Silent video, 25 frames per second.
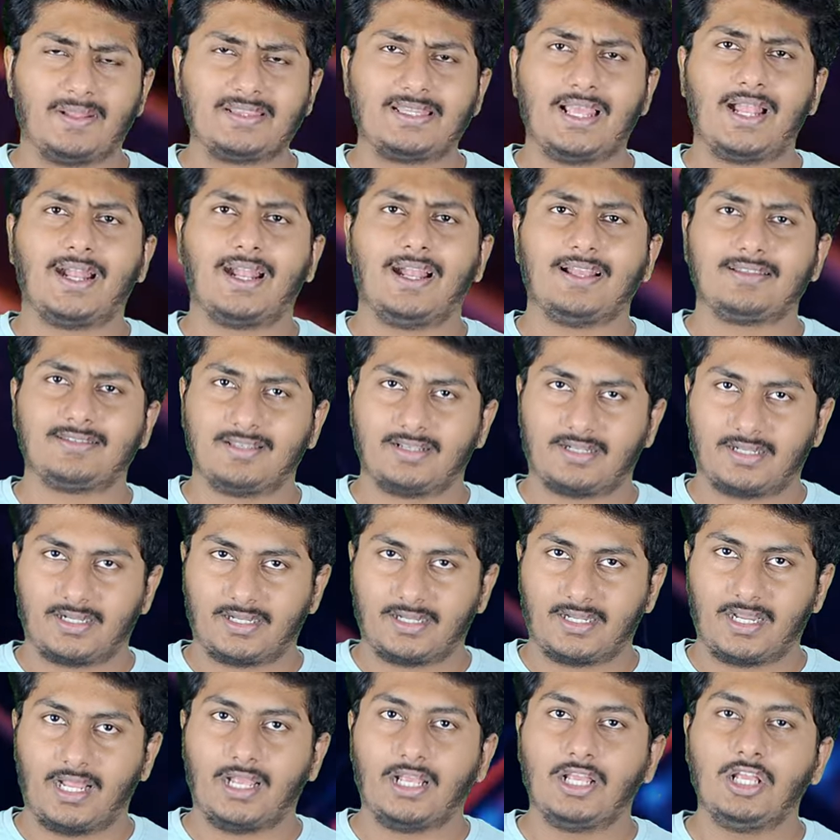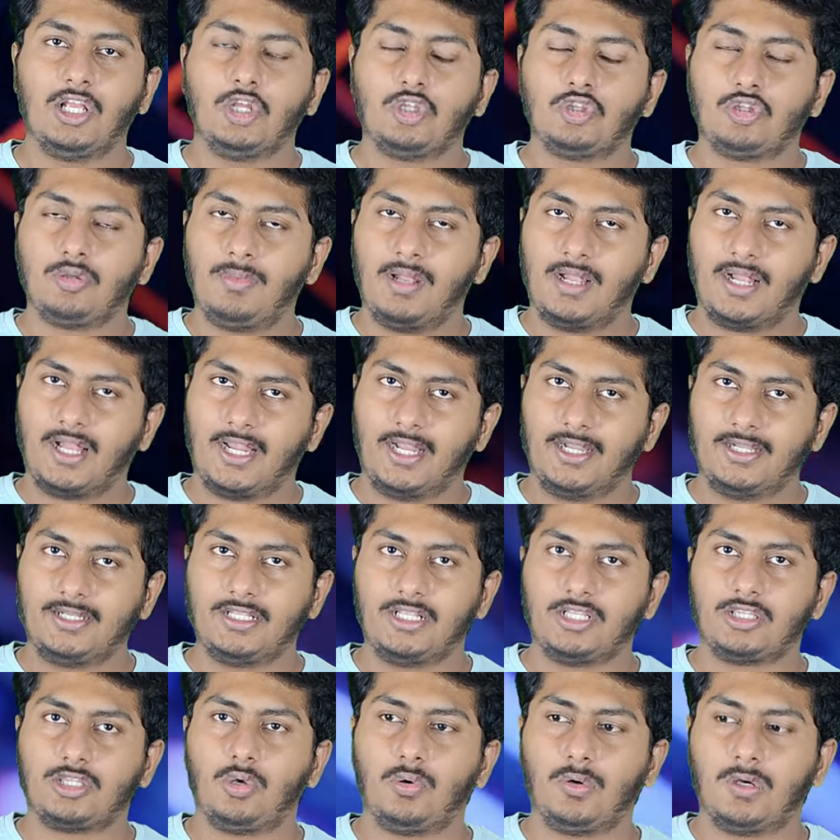नहीं पता है कैसे करना है तो मैं
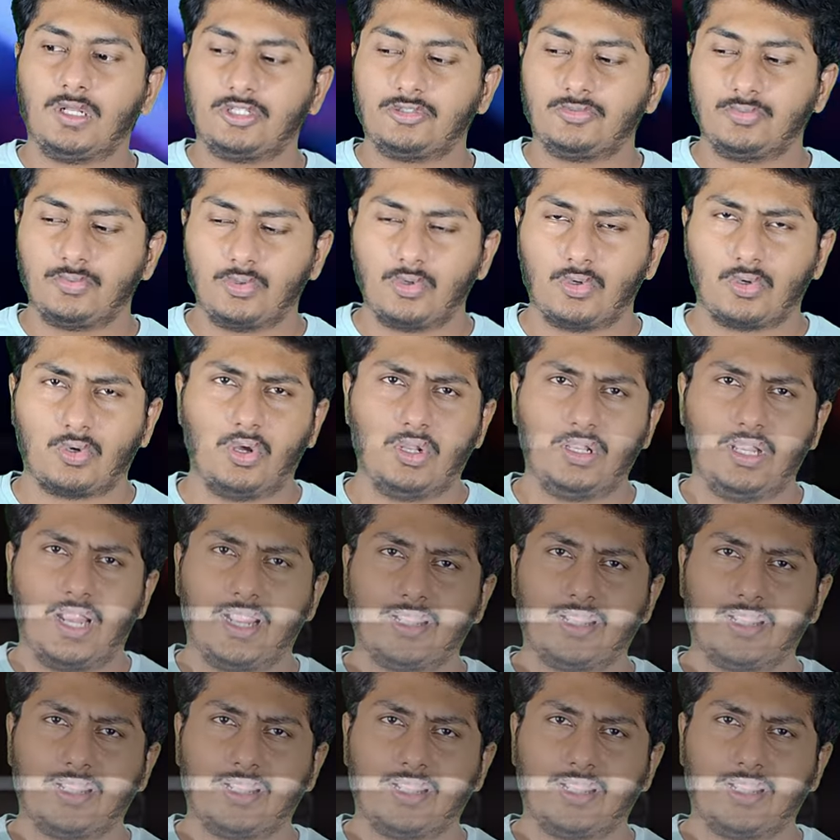गारंटी देता हूँ अगर इस वीडियो को